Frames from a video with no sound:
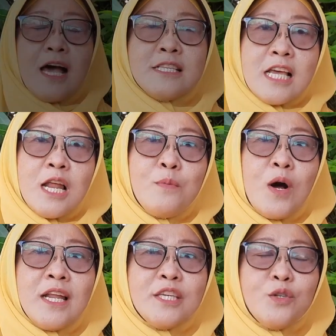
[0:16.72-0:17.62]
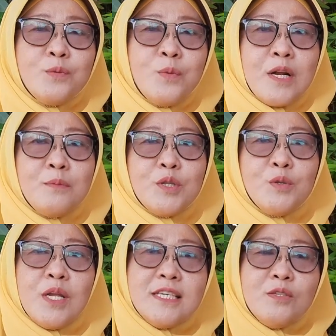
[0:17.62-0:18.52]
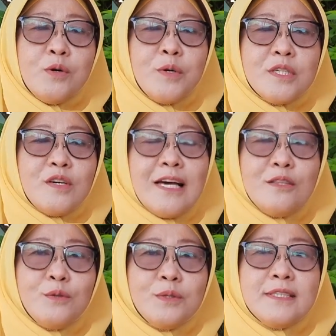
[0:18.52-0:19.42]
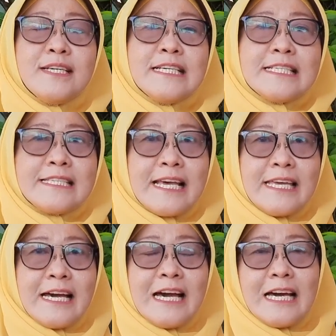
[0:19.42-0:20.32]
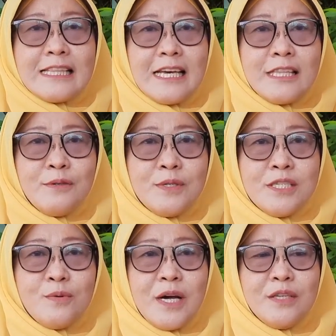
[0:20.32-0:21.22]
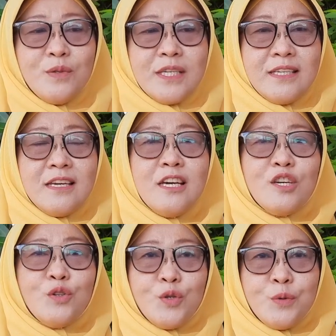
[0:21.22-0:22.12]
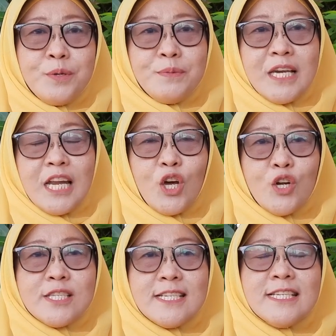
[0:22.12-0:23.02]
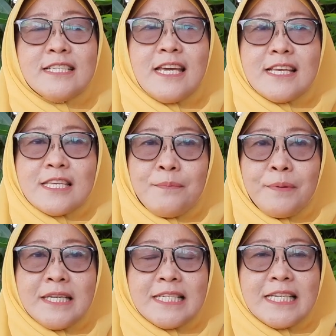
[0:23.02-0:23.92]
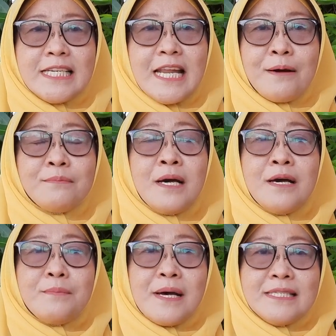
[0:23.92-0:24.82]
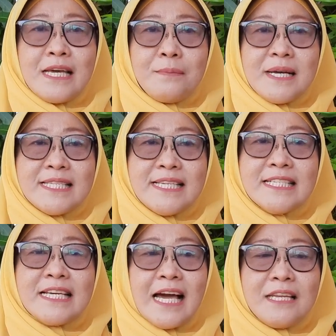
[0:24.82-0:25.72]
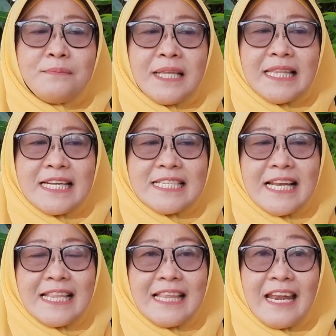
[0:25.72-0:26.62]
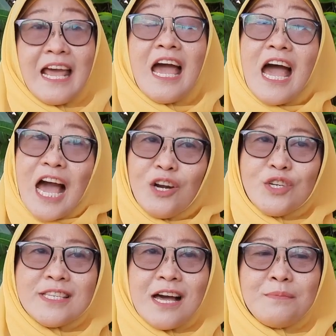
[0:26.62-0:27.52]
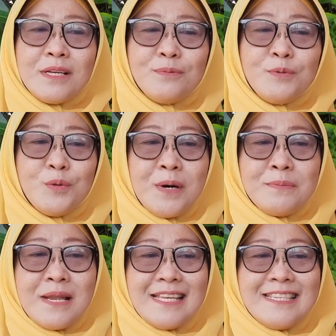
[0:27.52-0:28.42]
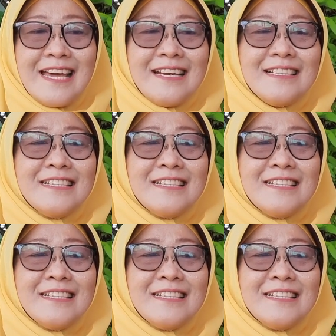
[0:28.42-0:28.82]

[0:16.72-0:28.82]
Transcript: Assalamualaikum warahmatullahi wabarakatuh. Saya Hartati Wiji Wahyuni, guru bimbingan konseling di SMP Negeri 6 Banjarmasin, Kalimantan Selatan. Halo sahabat rumah belajar.